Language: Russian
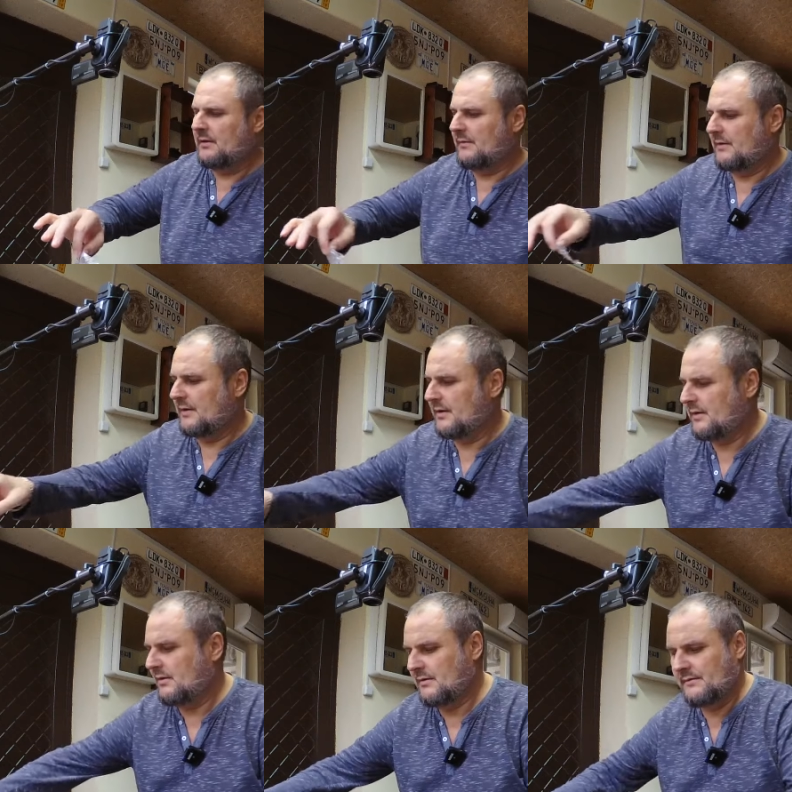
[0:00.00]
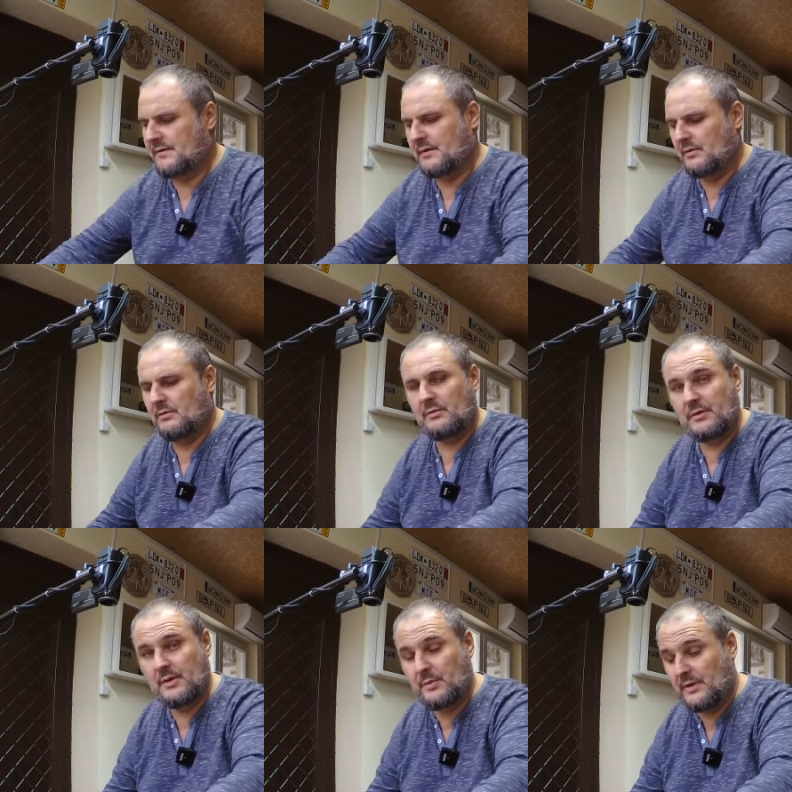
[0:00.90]
фольги в сторонку.
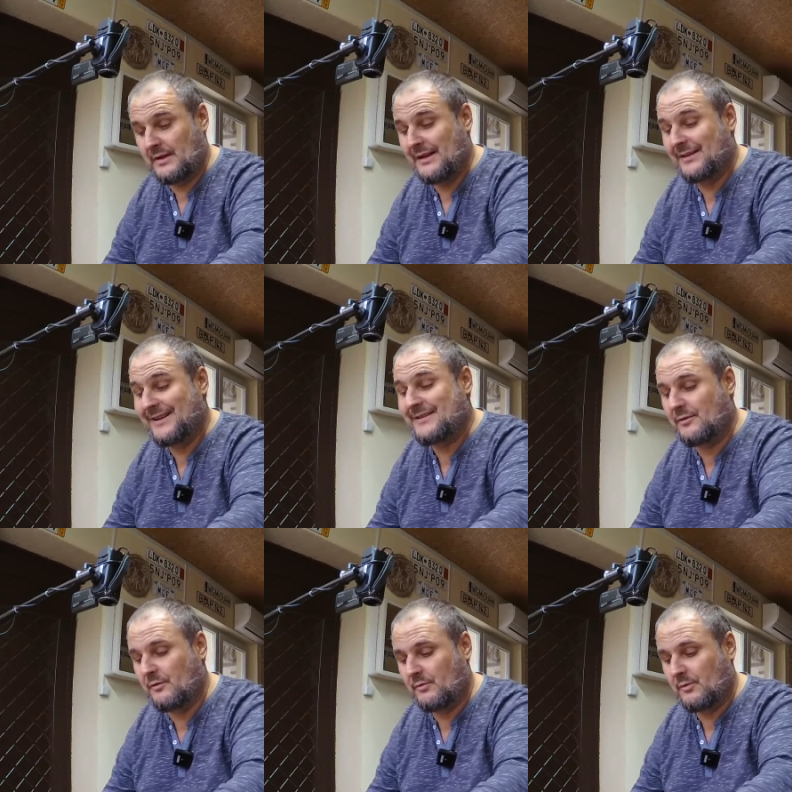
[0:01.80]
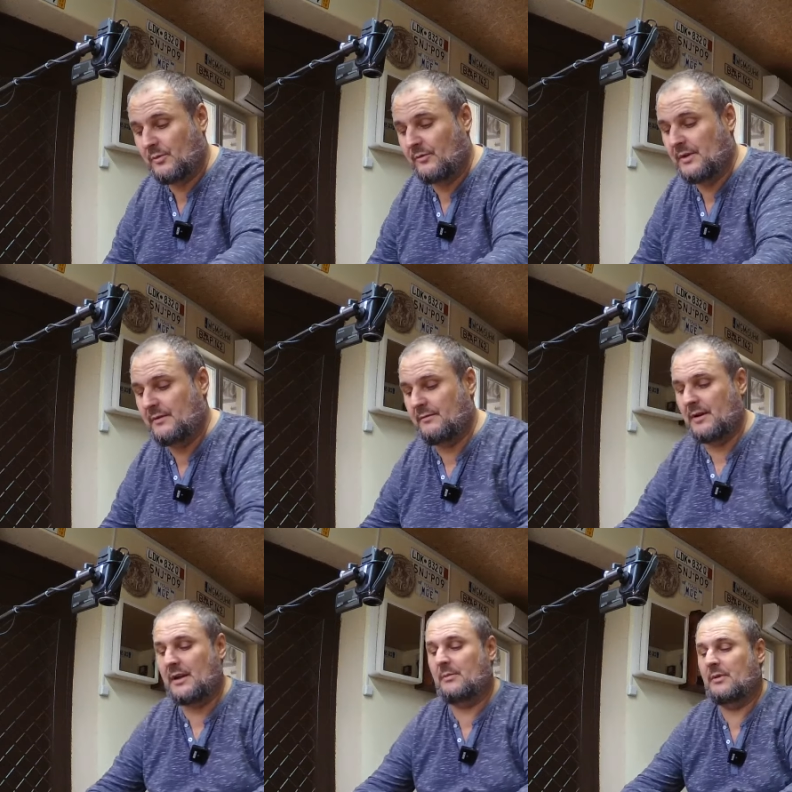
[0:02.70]
Теперь газировку мы
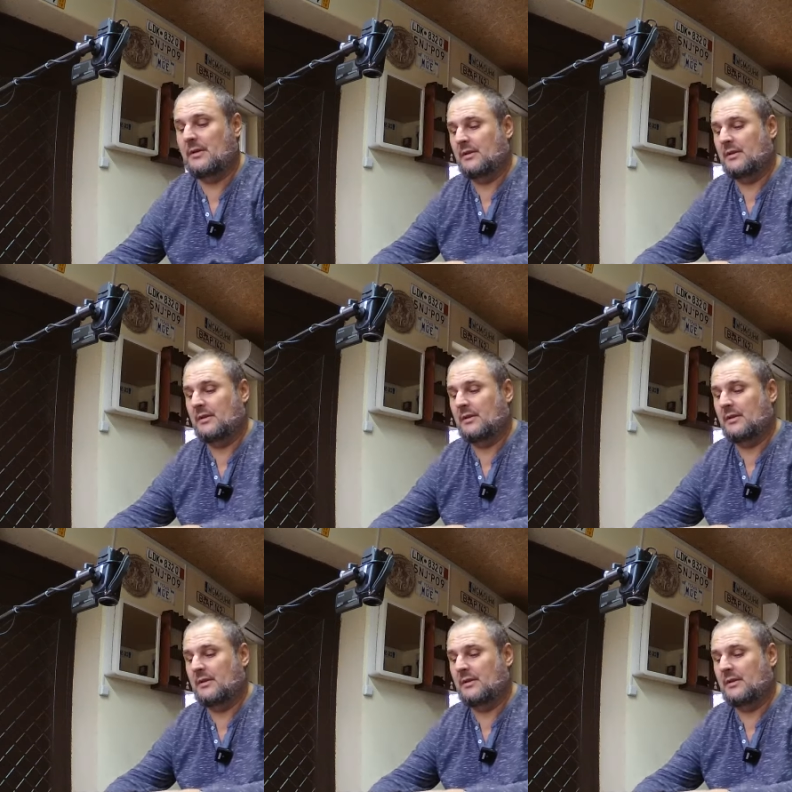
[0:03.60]
выливаем.